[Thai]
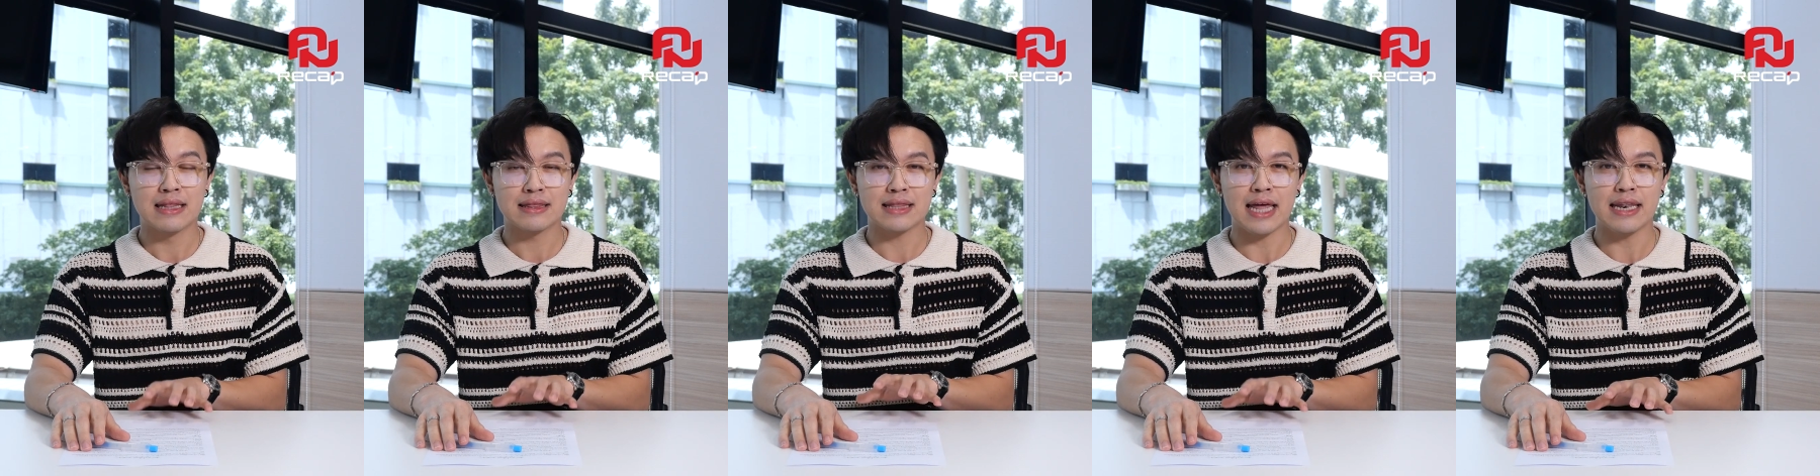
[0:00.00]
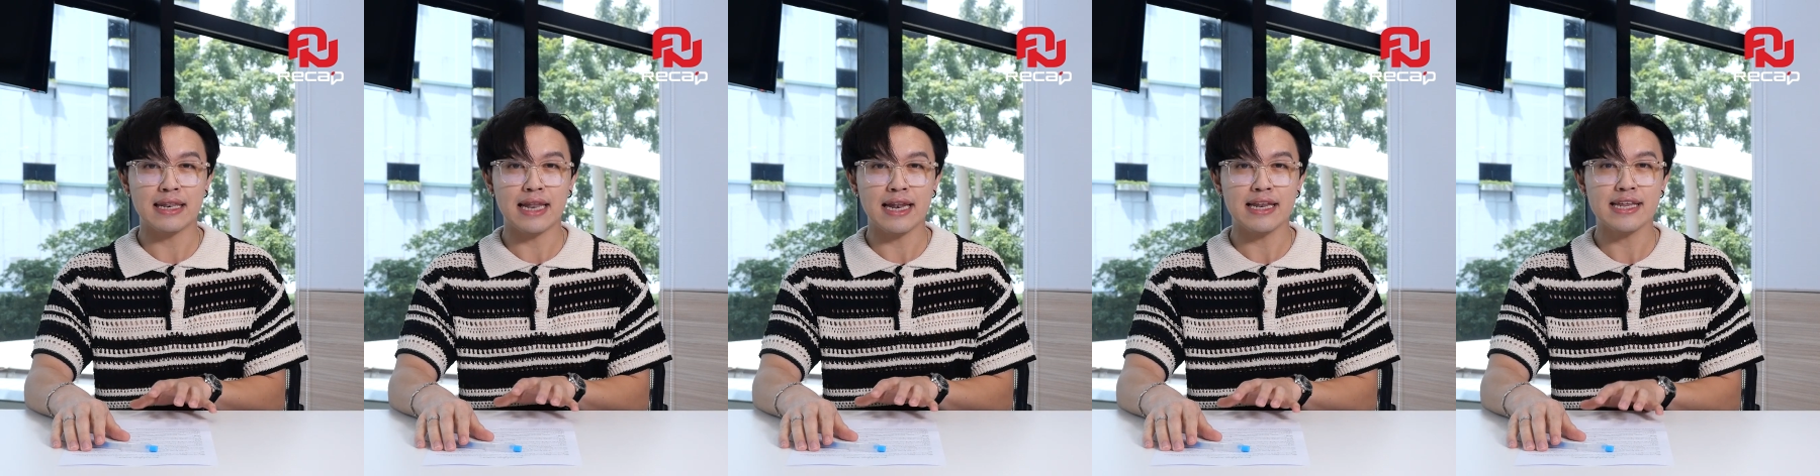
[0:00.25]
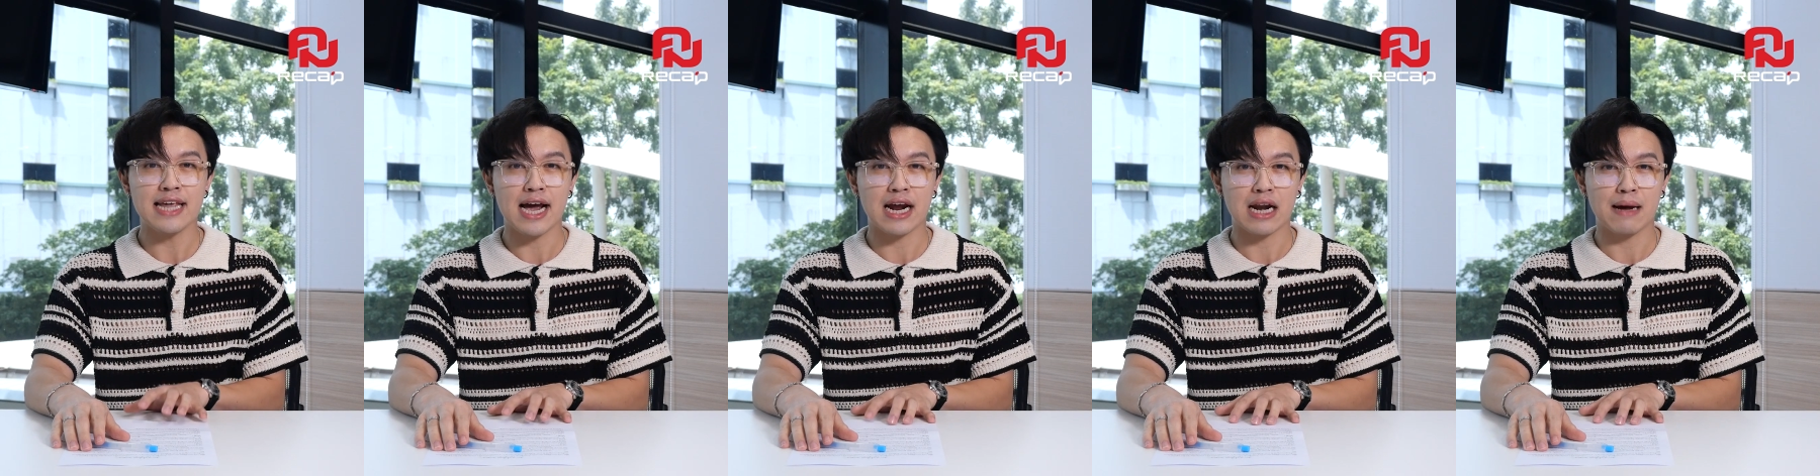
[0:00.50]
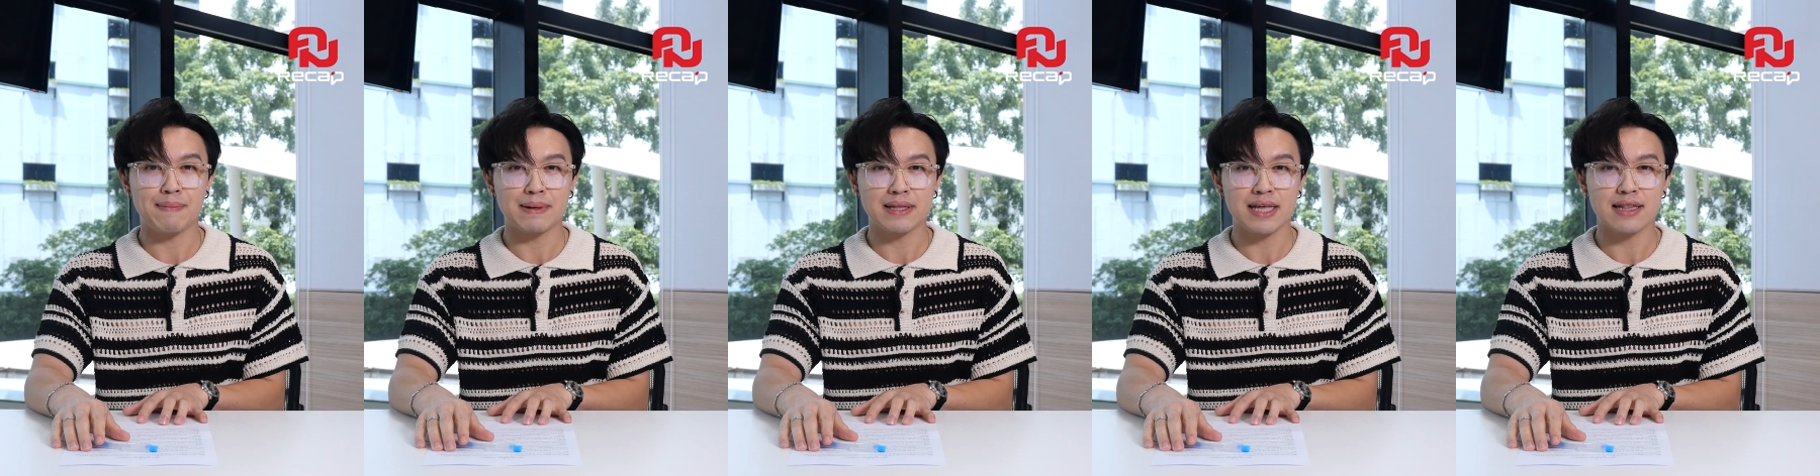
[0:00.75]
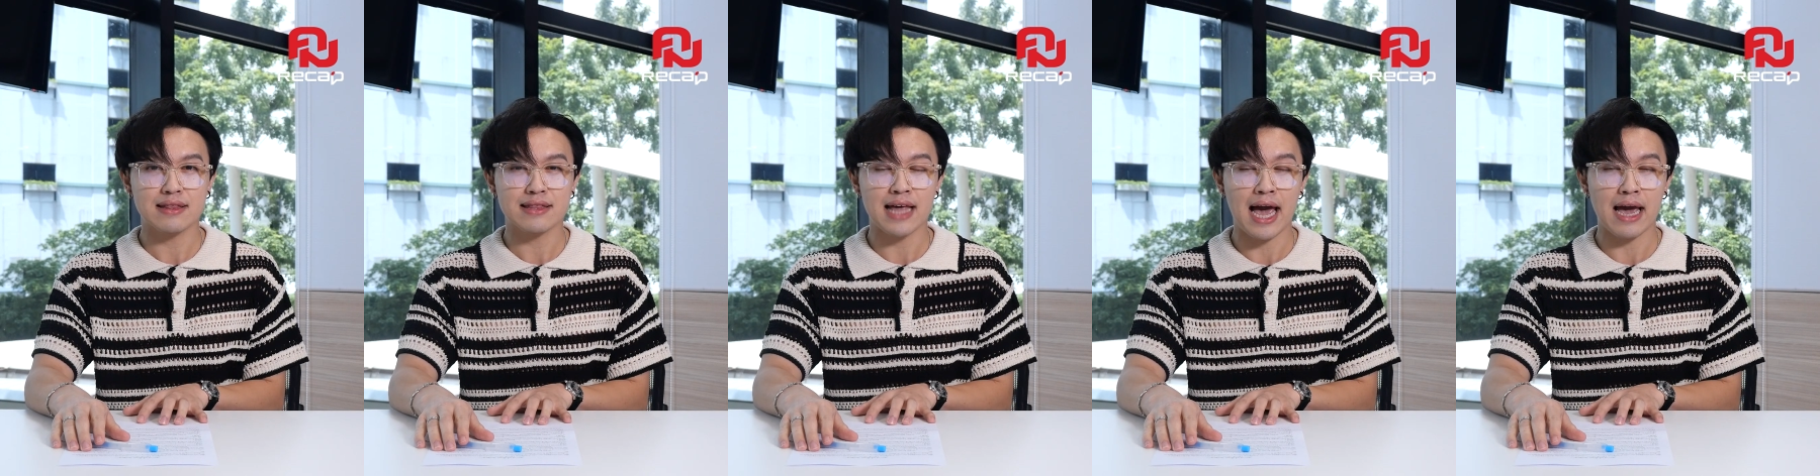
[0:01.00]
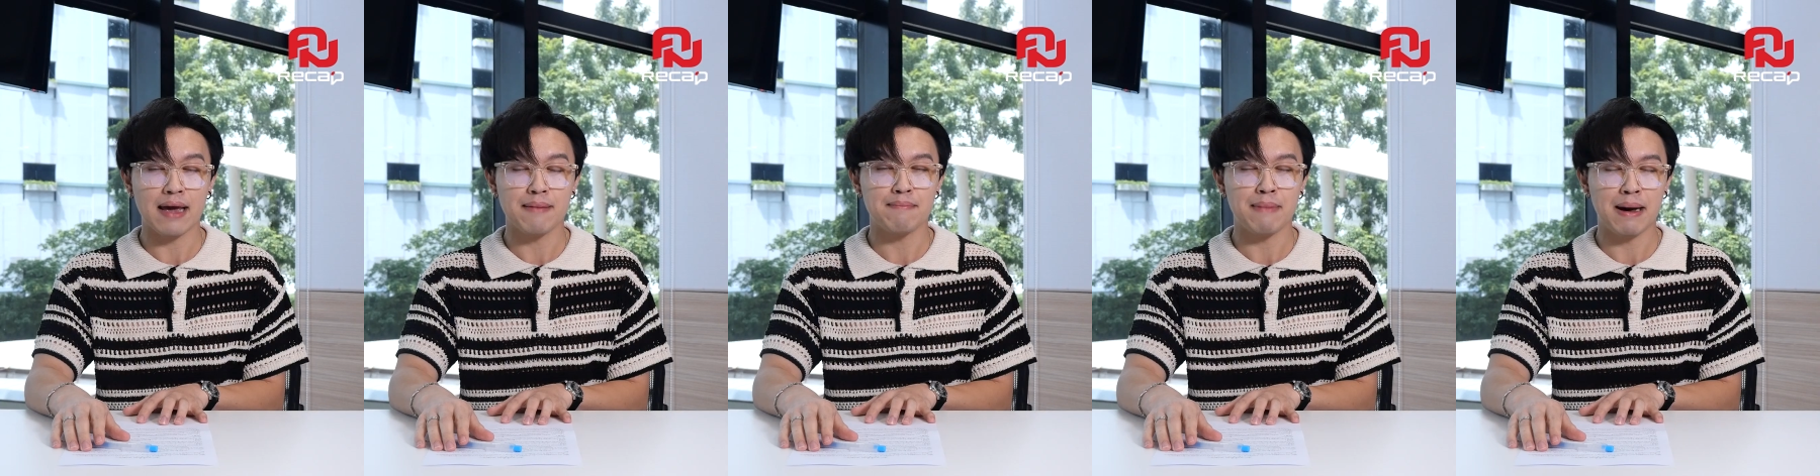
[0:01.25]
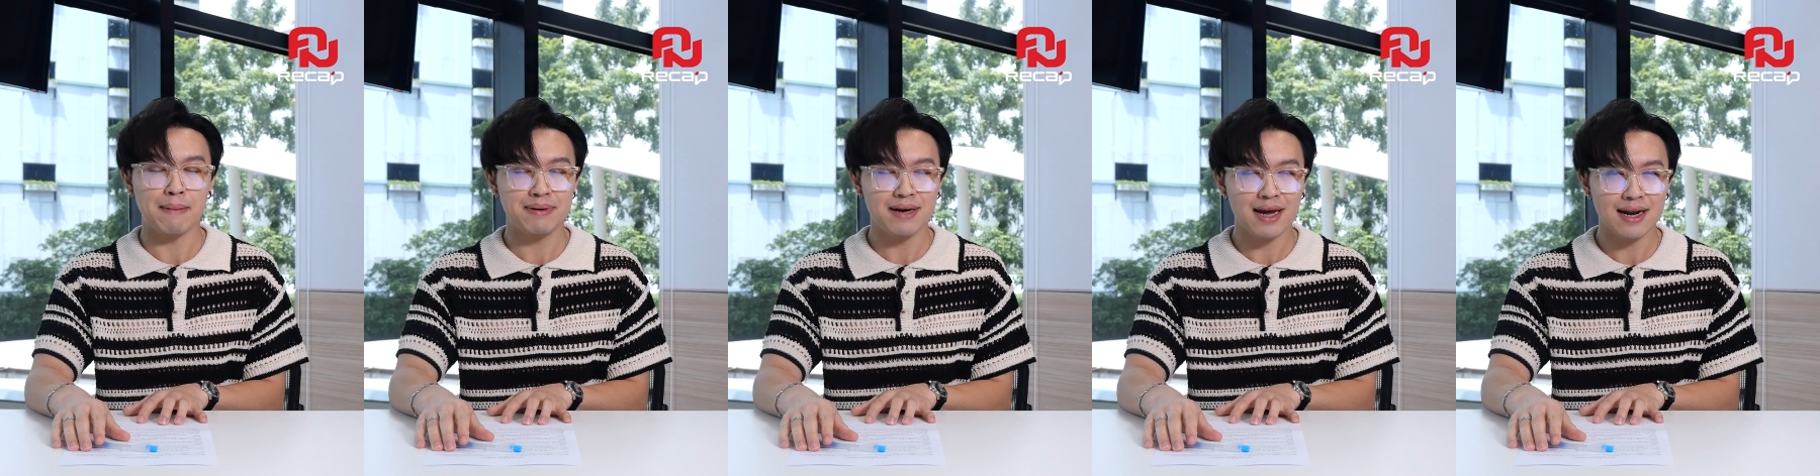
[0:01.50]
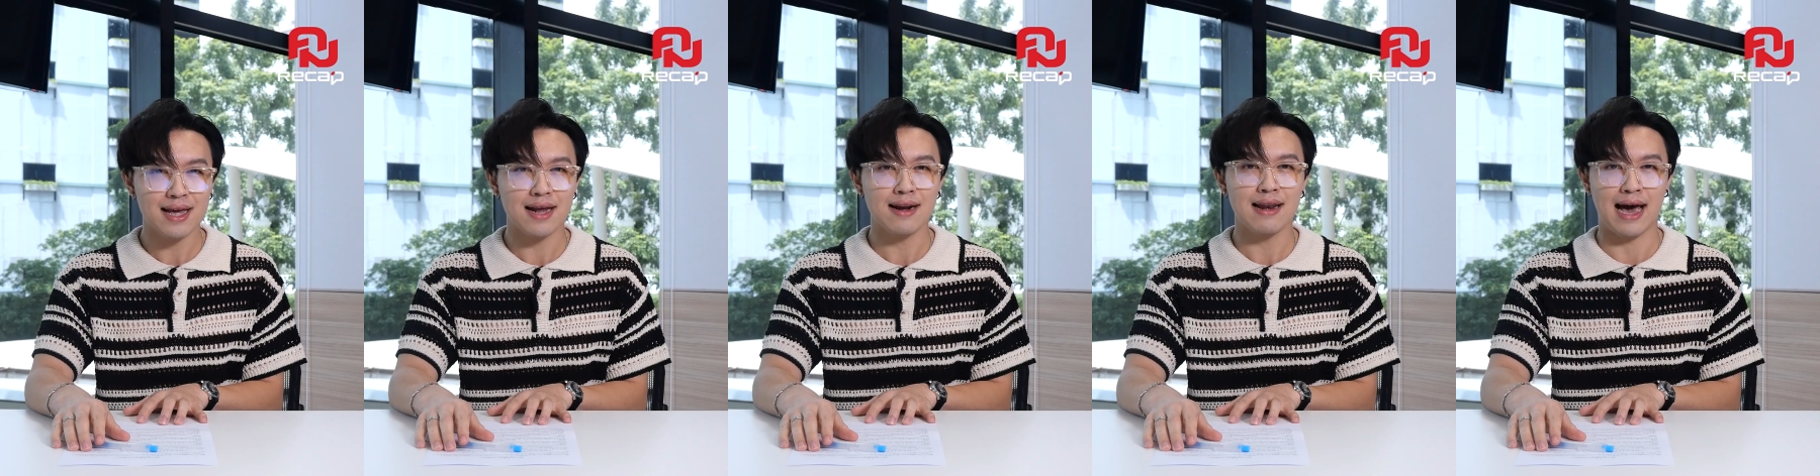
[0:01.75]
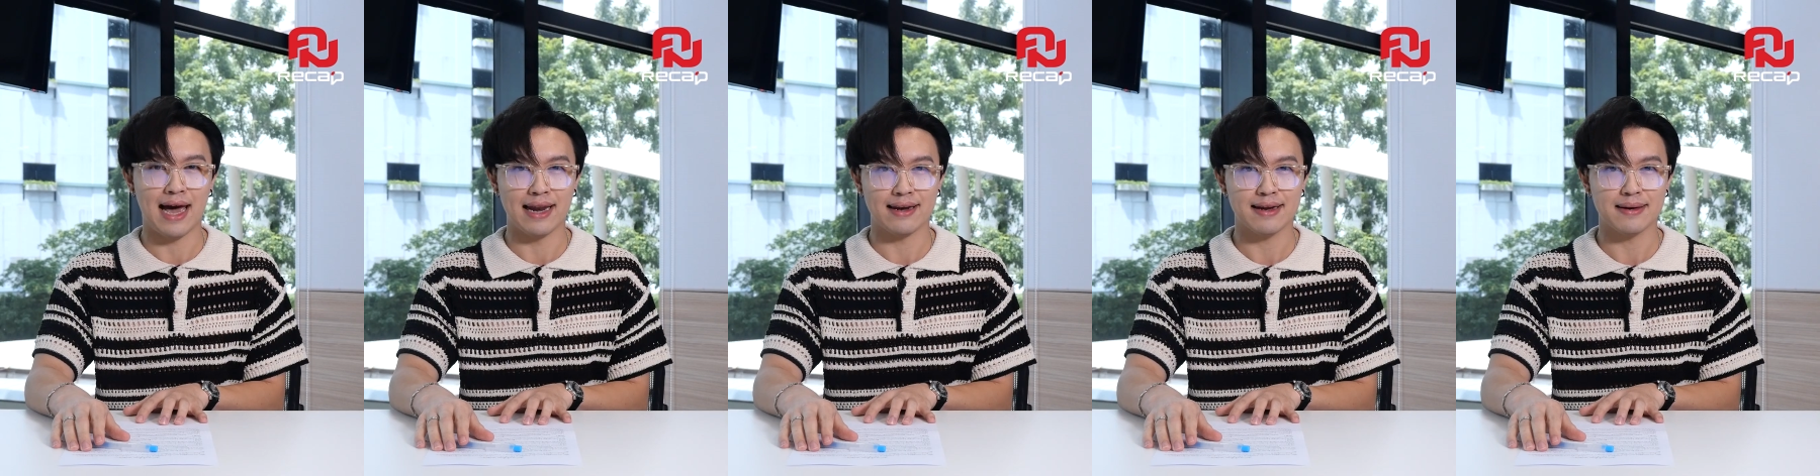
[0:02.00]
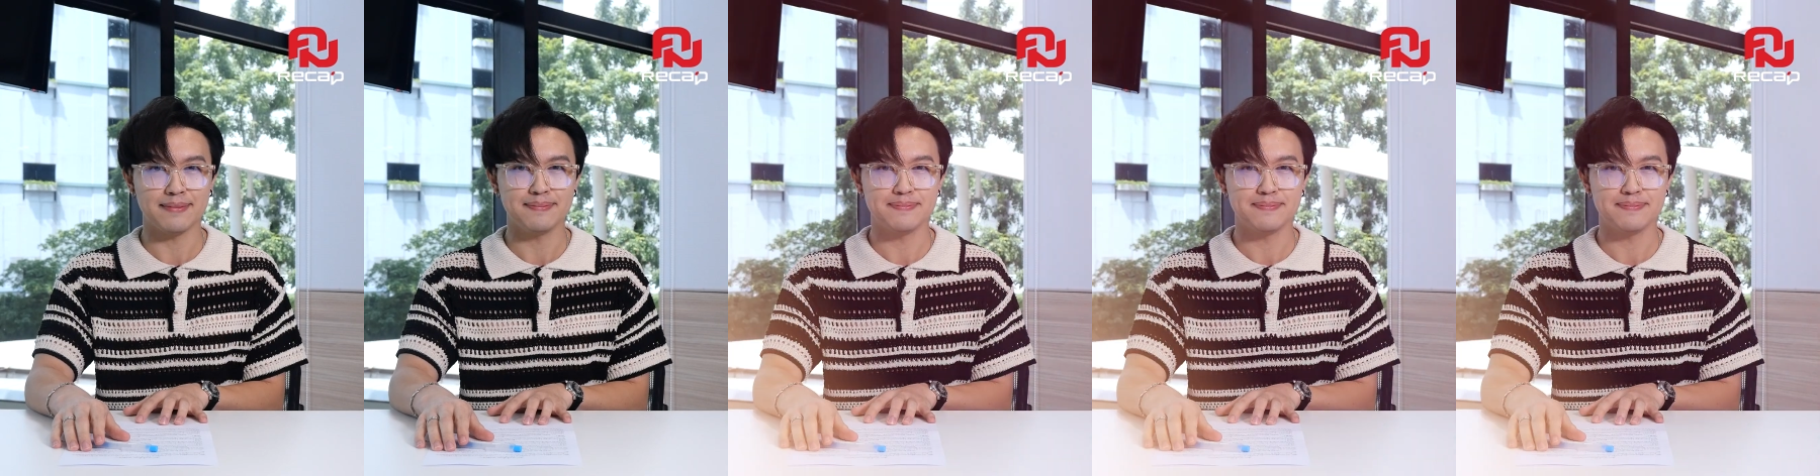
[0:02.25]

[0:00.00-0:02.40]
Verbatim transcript: ท่านนั้นอยากกลับประเทศไทยมาเพื่อเลี้ยงหลานครั